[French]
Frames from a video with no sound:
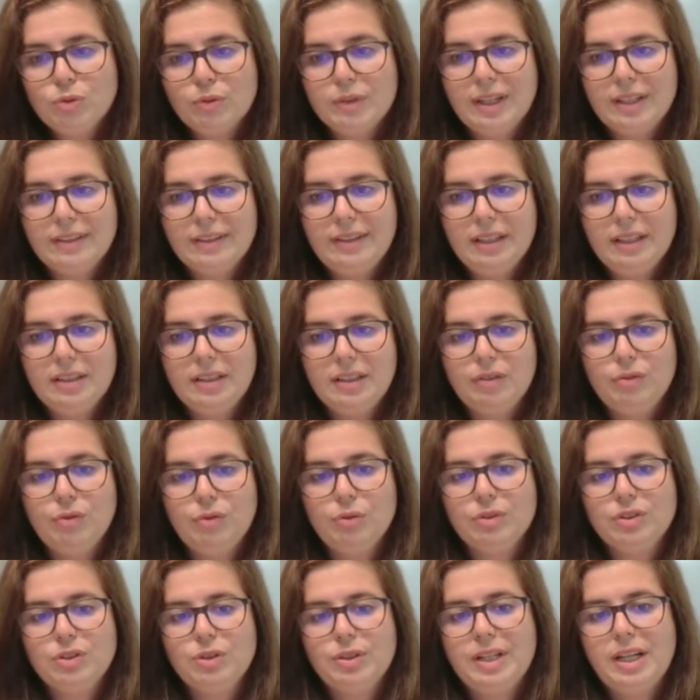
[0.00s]
on intègre des
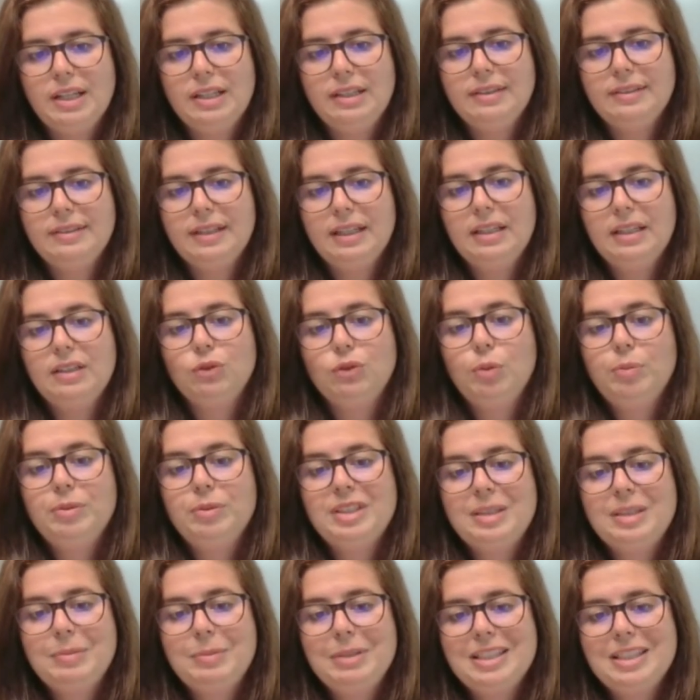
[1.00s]
fonctionnalités
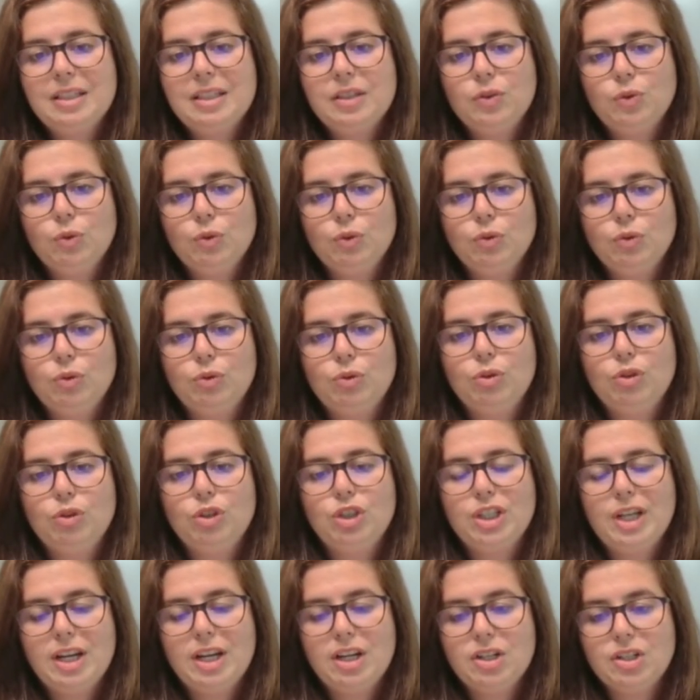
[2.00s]
d'optimisation du taux de
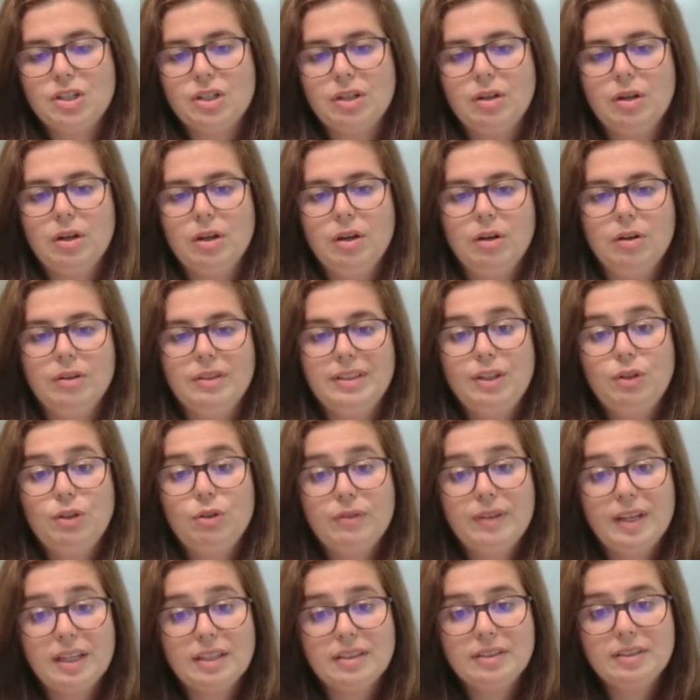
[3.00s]
charge euh, des
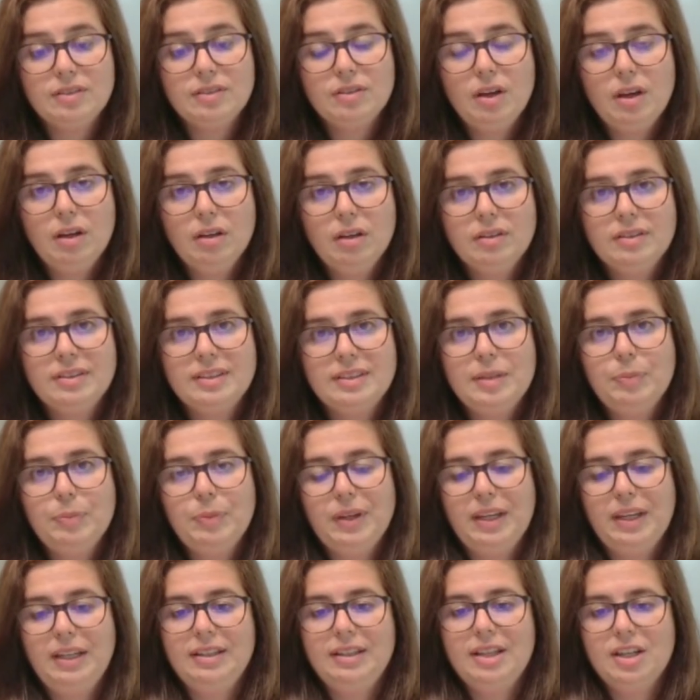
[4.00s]
convertisseurs, type
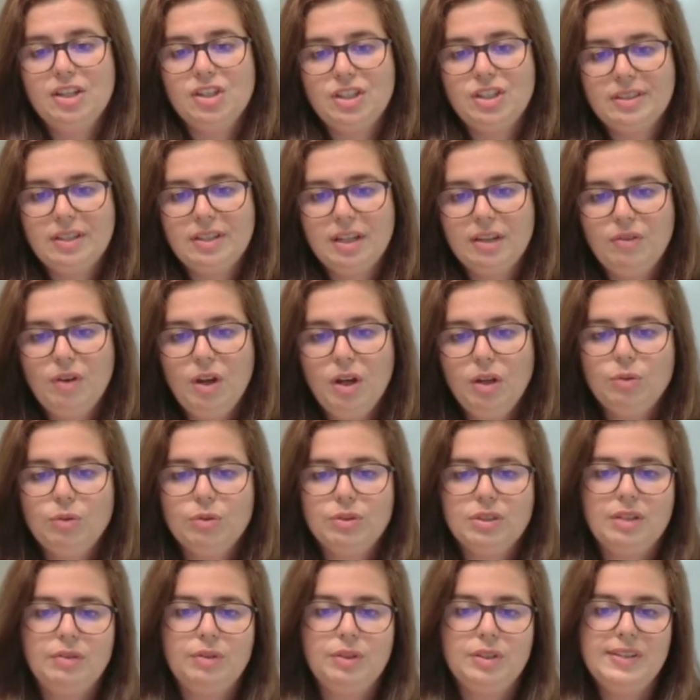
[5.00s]
Energy Saver.
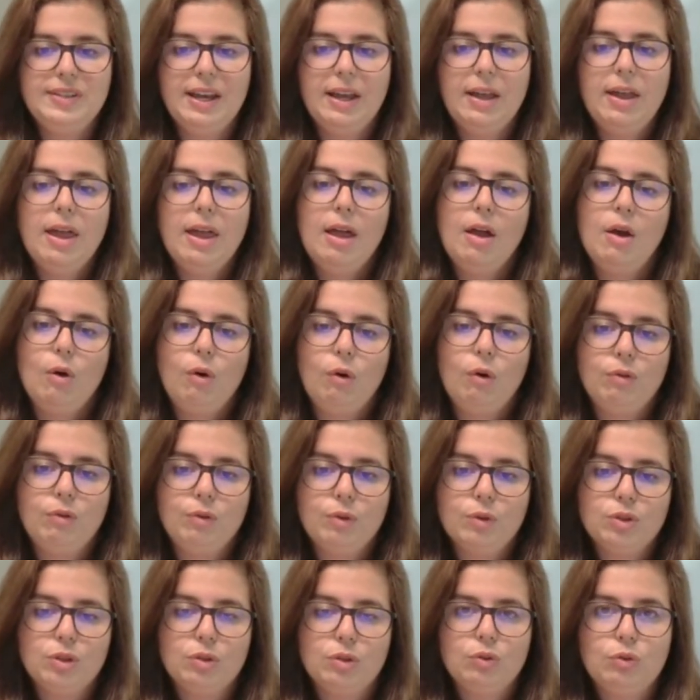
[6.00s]
Donc, ça veut dire on
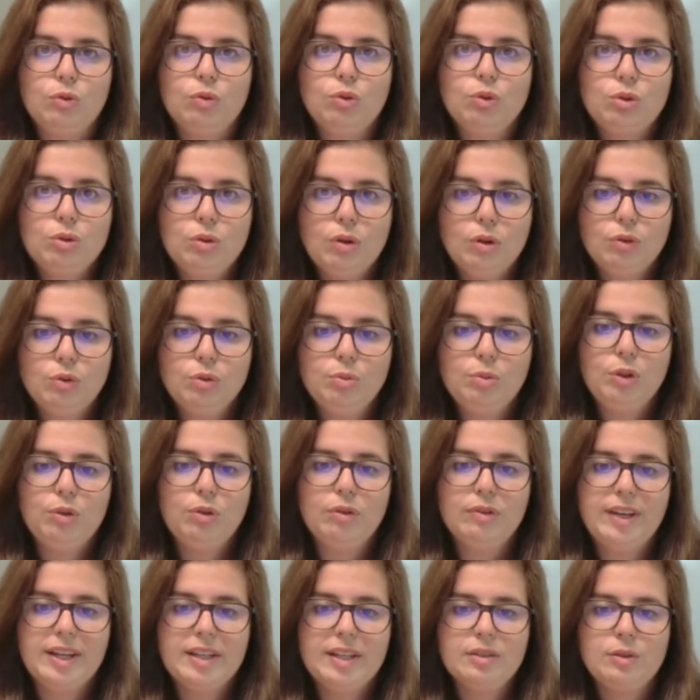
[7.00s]
fonctionne toujours en double
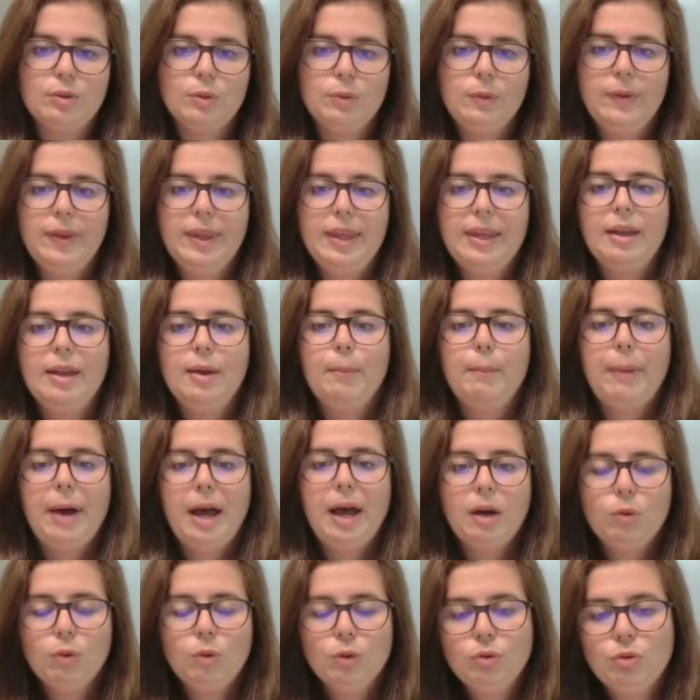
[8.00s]
conversion,
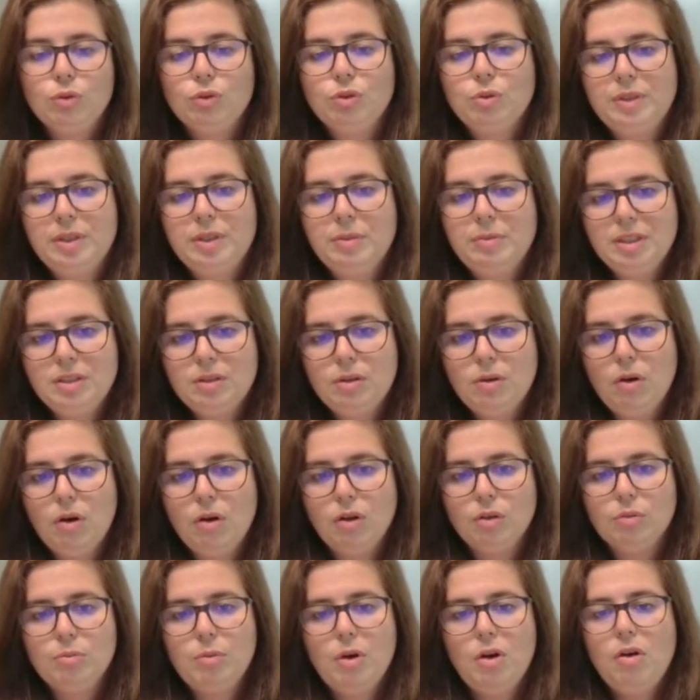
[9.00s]
par contre, on optimise le
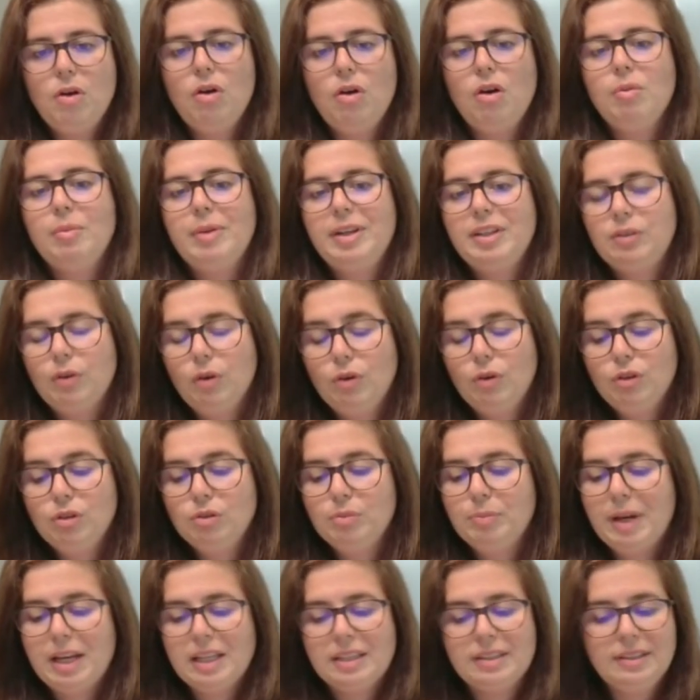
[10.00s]
rendement en mettant
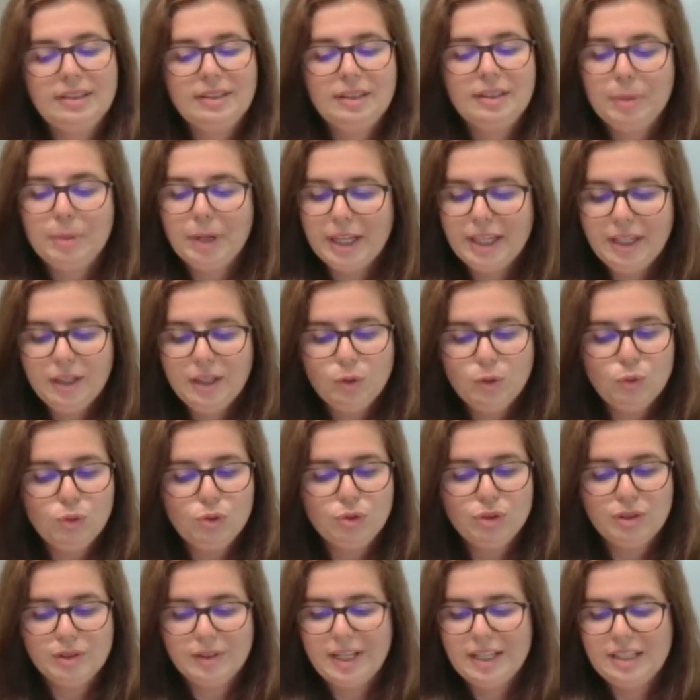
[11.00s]
une partie des briques ou
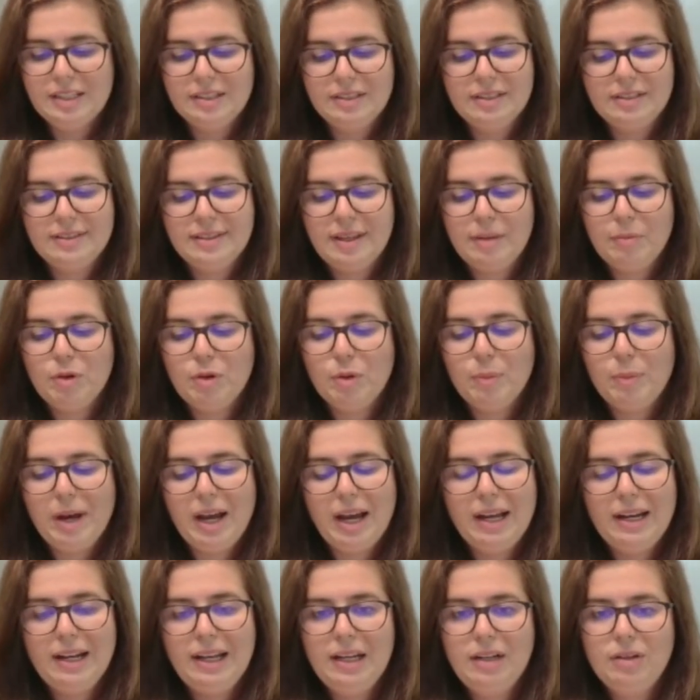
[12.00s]
si on a des systèmes en
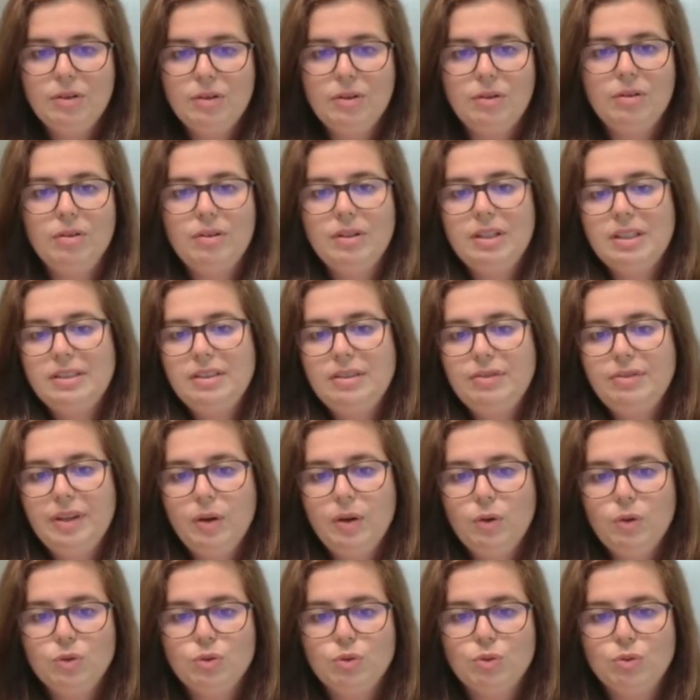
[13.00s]
parallèle, euh, les
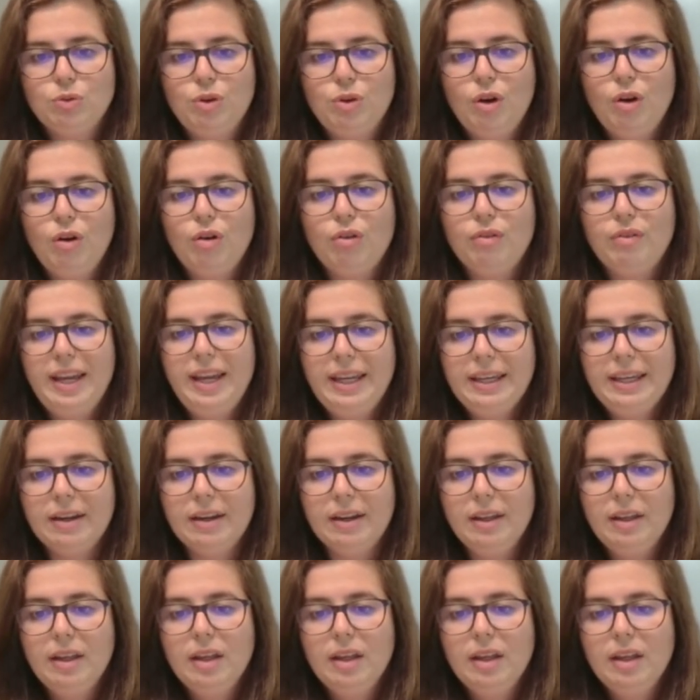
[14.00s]
différents onduleurs en veille,